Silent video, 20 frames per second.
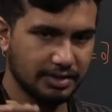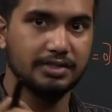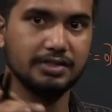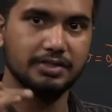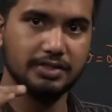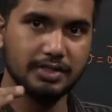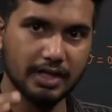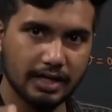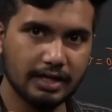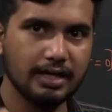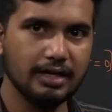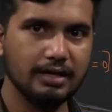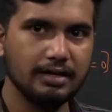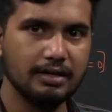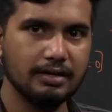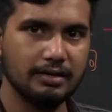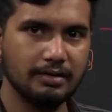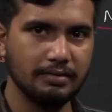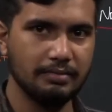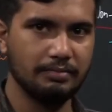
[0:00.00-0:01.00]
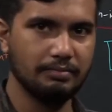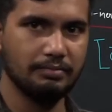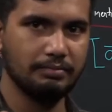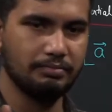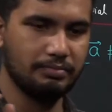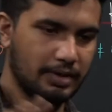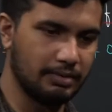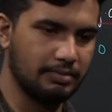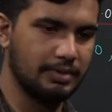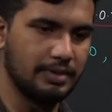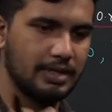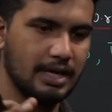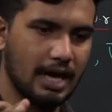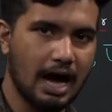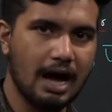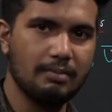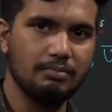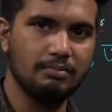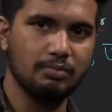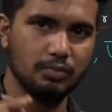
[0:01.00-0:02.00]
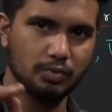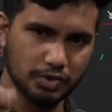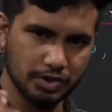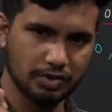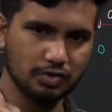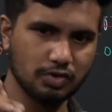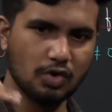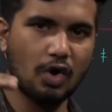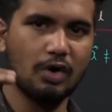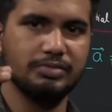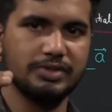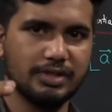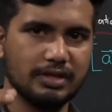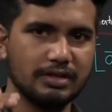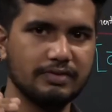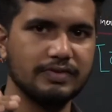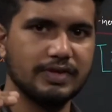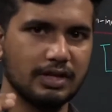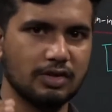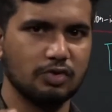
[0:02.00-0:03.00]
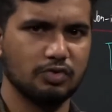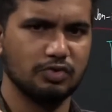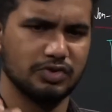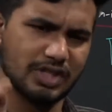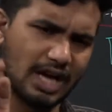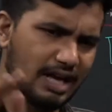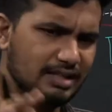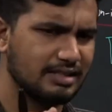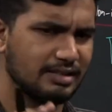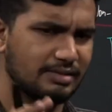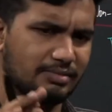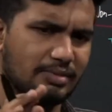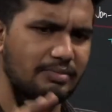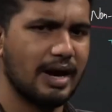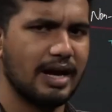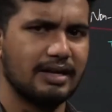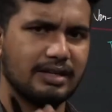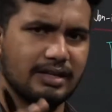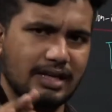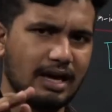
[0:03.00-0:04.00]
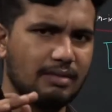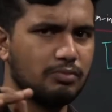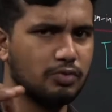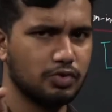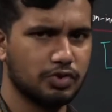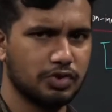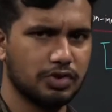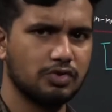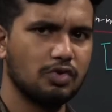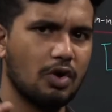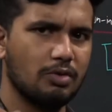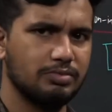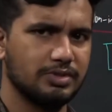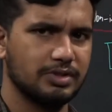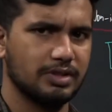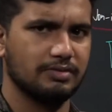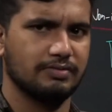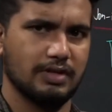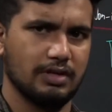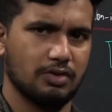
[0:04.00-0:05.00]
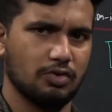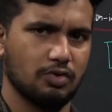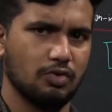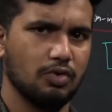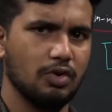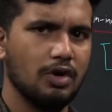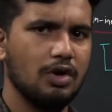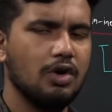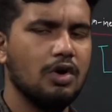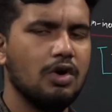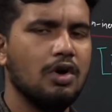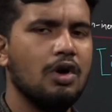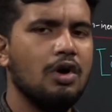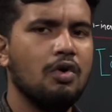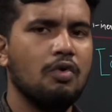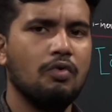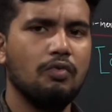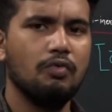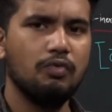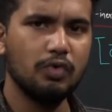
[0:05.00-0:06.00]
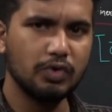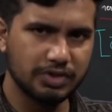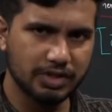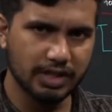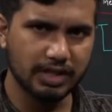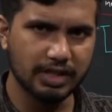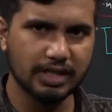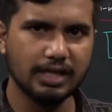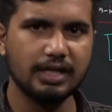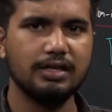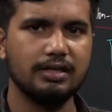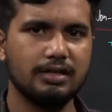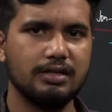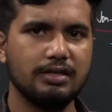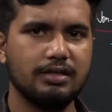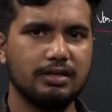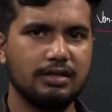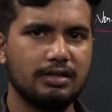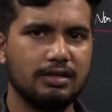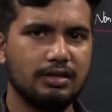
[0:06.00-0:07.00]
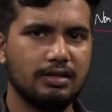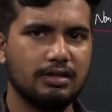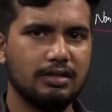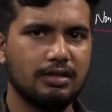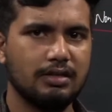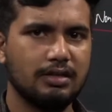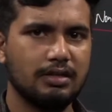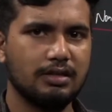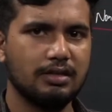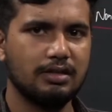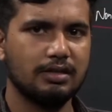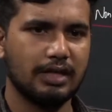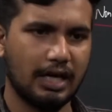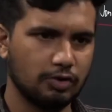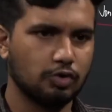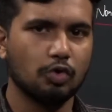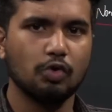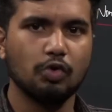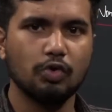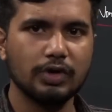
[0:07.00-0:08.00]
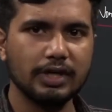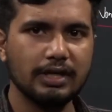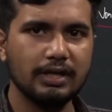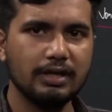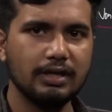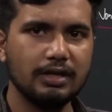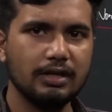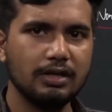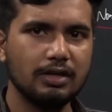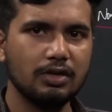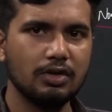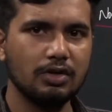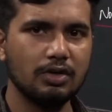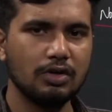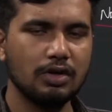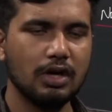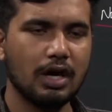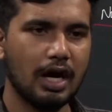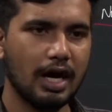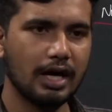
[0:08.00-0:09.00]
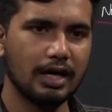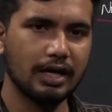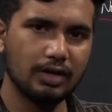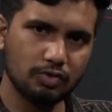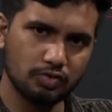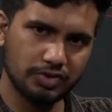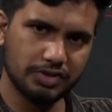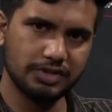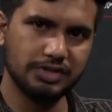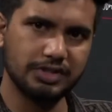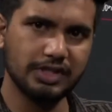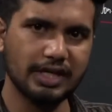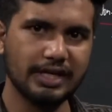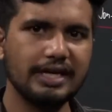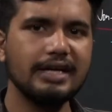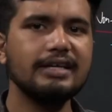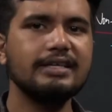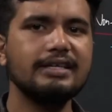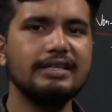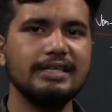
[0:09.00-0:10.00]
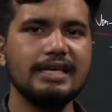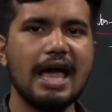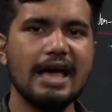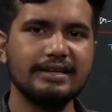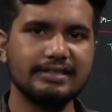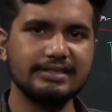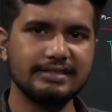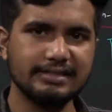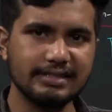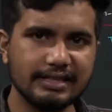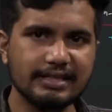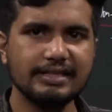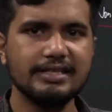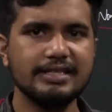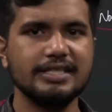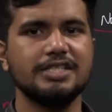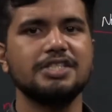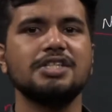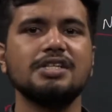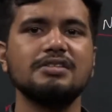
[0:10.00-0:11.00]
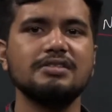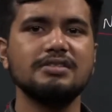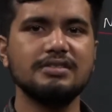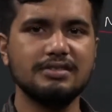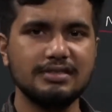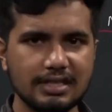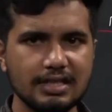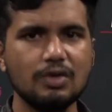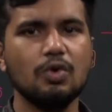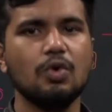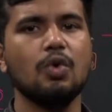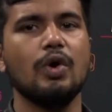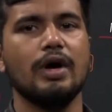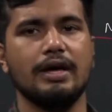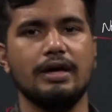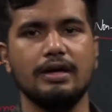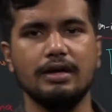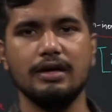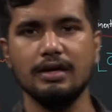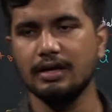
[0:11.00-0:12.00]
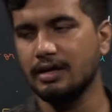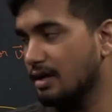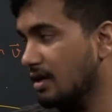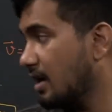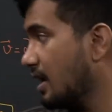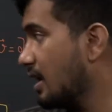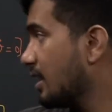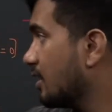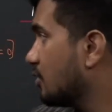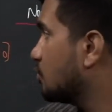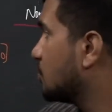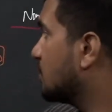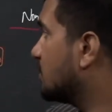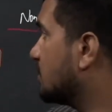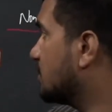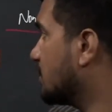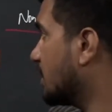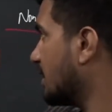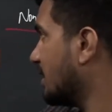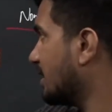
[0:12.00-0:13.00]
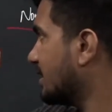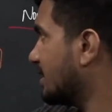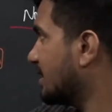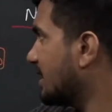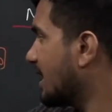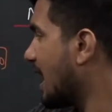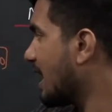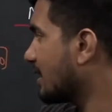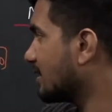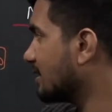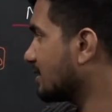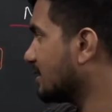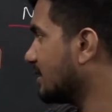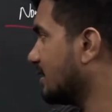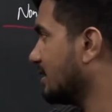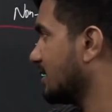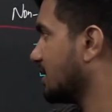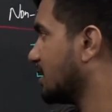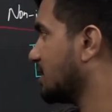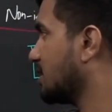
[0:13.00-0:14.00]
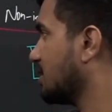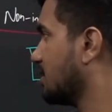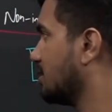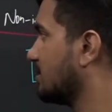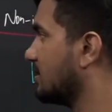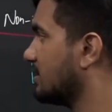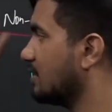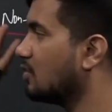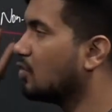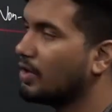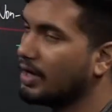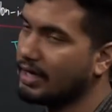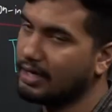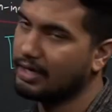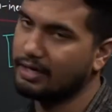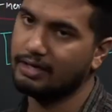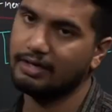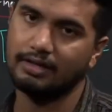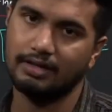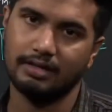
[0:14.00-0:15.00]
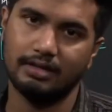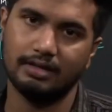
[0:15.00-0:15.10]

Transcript: जिस जगह पे भी आप मोशन को ऑब्ज़र्व कर रहे हो जहाँ से भी बैठ के आप मोशन को ऑब्ज़र्व कर रहे हो वो जगह कहीं तो होगी अगर उस जगह की एक्सेलरेशन ज़ीरो है अगर उस जगह की एक्सेलरेशन ज़ीरो है